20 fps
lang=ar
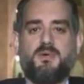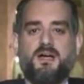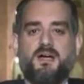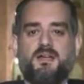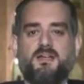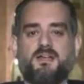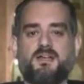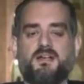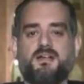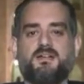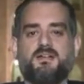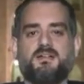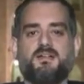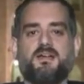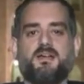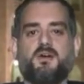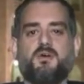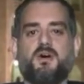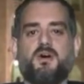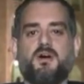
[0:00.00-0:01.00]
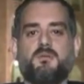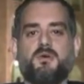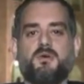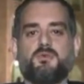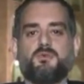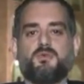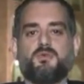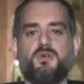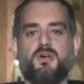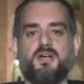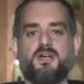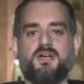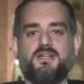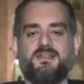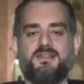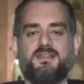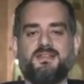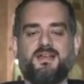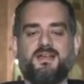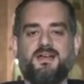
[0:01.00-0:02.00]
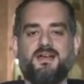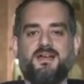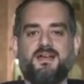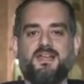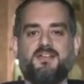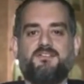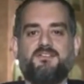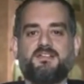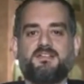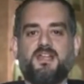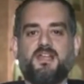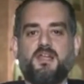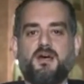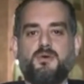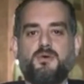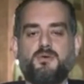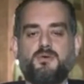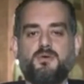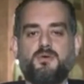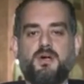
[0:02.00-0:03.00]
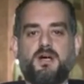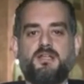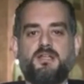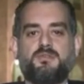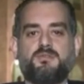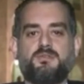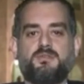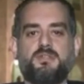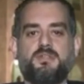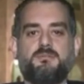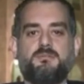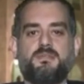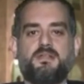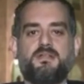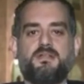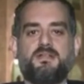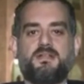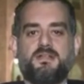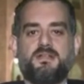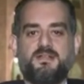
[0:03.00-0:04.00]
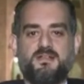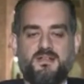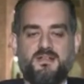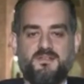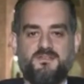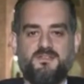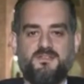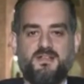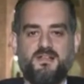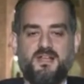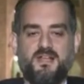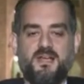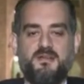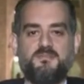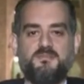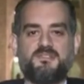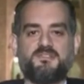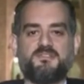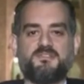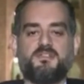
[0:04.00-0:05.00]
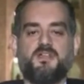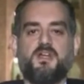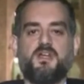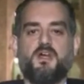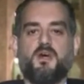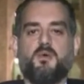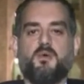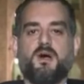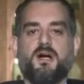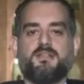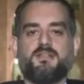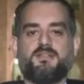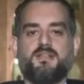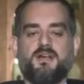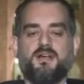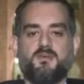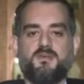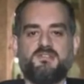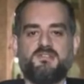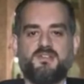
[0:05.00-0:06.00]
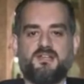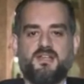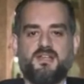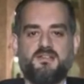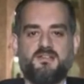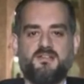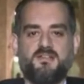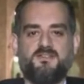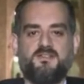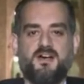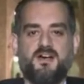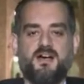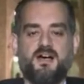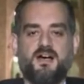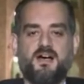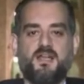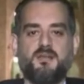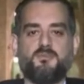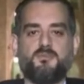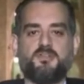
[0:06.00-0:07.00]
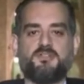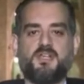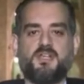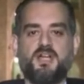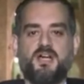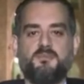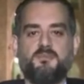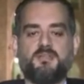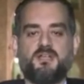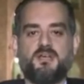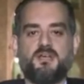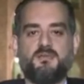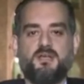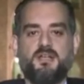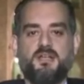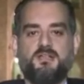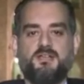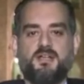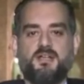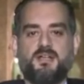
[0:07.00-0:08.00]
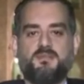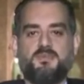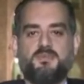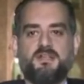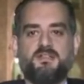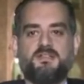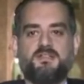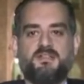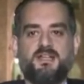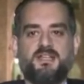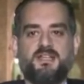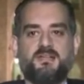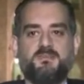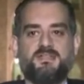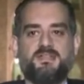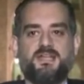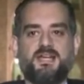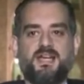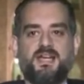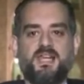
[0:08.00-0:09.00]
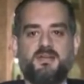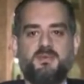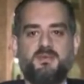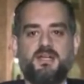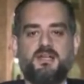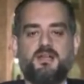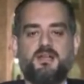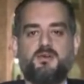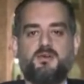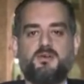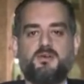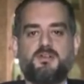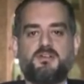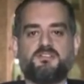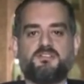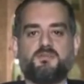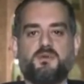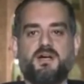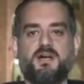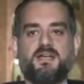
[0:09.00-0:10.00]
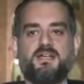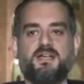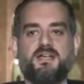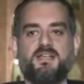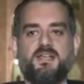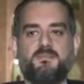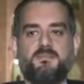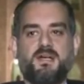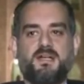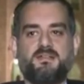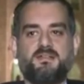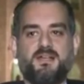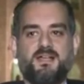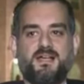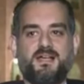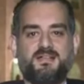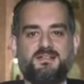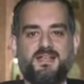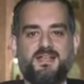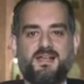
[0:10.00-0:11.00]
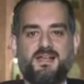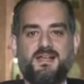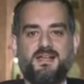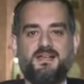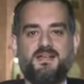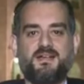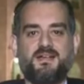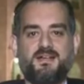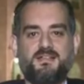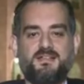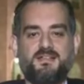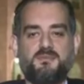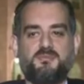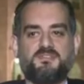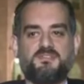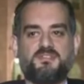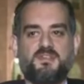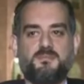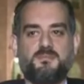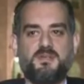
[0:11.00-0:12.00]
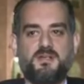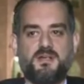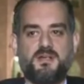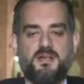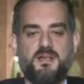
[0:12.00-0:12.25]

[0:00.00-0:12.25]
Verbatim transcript: إيران هو موضوع قد آه، لفت له أنتوني بلينكن في الأمس وحتى وزير الدفاع المقترح من قبل إدارة بايدن عندما تكلم إلى الكونغرس وأكد بأن الخطر الإيراني المستمر